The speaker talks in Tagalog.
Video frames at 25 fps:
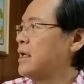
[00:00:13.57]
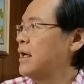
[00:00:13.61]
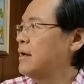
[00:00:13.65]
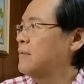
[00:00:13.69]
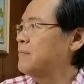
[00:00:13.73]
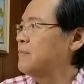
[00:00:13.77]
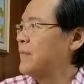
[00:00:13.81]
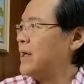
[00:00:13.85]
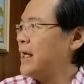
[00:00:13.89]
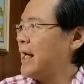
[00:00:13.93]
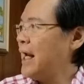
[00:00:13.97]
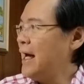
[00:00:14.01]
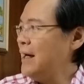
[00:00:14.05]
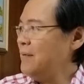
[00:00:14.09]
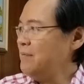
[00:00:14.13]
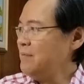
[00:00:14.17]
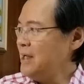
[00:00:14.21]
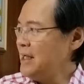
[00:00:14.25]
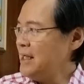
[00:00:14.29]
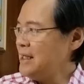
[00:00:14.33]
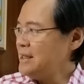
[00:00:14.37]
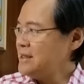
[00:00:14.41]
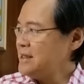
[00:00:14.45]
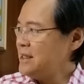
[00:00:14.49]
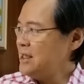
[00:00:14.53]

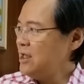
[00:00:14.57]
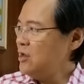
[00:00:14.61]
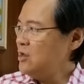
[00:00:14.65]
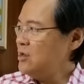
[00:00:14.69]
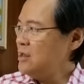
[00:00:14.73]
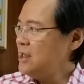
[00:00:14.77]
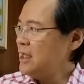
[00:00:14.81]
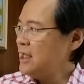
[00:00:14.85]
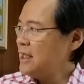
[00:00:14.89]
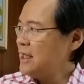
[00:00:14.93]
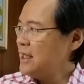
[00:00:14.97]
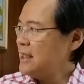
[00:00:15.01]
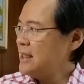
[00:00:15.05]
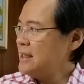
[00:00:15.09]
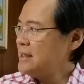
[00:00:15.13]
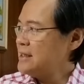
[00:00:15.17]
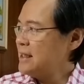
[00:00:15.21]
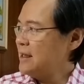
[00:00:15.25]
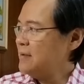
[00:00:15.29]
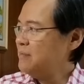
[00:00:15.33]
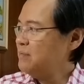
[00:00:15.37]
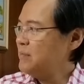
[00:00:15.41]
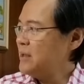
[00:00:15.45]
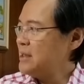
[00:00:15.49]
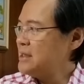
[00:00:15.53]
Marami kasi ako
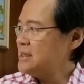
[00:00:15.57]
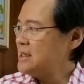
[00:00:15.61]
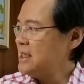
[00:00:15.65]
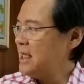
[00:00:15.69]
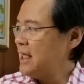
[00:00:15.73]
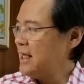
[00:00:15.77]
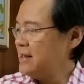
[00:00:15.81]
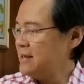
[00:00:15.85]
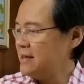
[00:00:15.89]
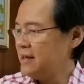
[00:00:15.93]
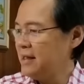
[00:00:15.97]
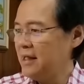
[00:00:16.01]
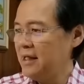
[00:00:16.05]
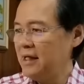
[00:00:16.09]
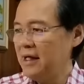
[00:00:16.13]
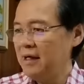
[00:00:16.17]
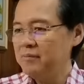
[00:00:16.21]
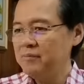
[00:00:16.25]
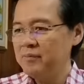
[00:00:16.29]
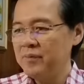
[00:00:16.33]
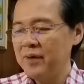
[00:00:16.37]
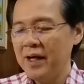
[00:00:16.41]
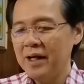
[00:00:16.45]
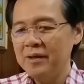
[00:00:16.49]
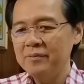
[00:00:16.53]
nakikitang pasyente
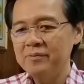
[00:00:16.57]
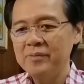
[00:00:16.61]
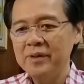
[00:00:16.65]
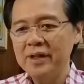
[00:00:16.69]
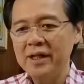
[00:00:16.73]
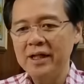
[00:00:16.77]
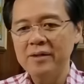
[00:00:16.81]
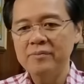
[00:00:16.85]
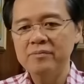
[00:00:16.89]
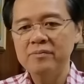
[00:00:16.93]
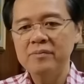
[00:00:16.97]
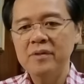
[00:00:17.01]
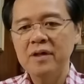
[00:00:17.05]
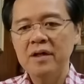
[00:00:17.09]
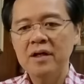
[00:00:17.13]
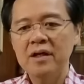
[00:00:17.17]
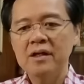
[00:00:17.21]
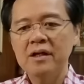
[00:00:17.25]
ang problem.